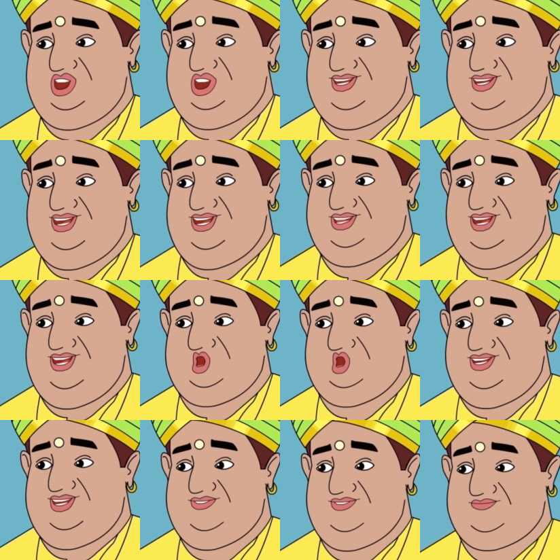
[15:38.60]
ரொம்ப நன்றி
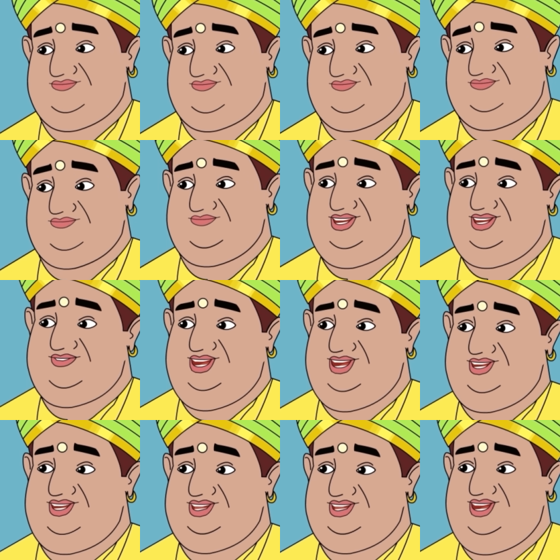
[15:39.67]
வைத்தியரையா
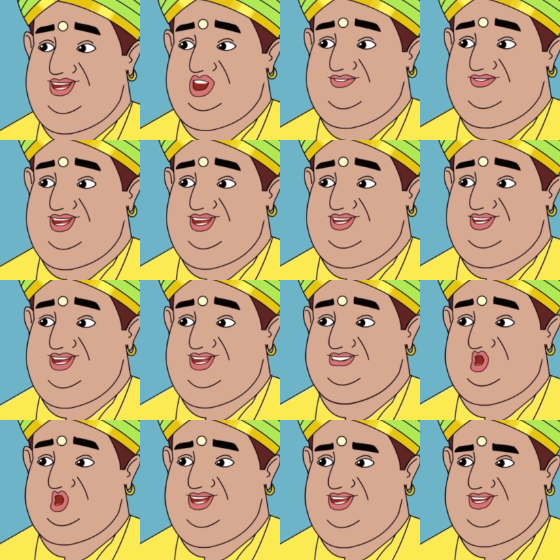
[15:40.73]
உங்க மூலமா எனக்கு
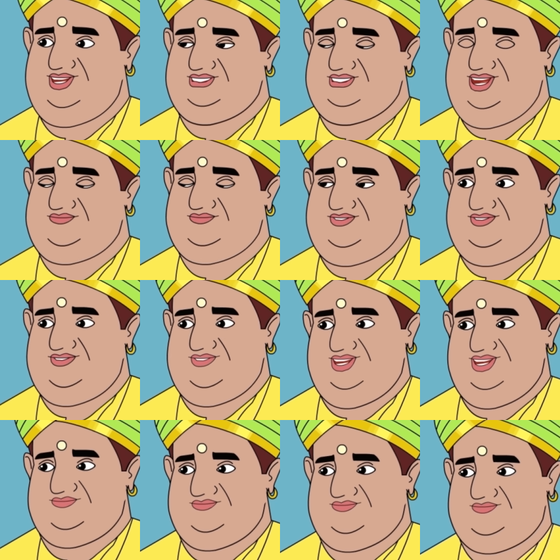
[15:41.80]
உடல் உழைப்பை பத்தி நல்லா
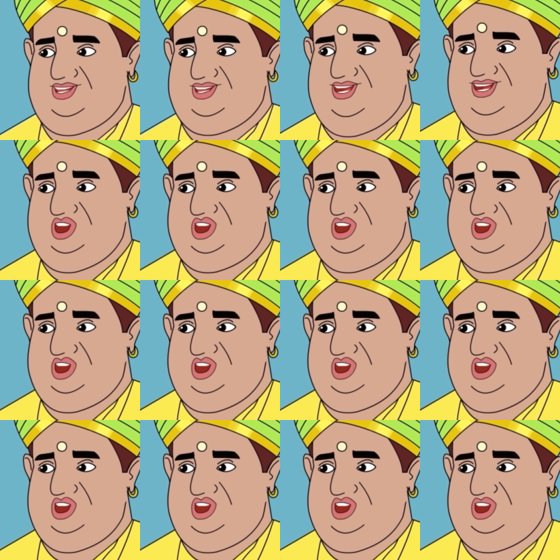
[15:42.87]
தெரிஞ்சது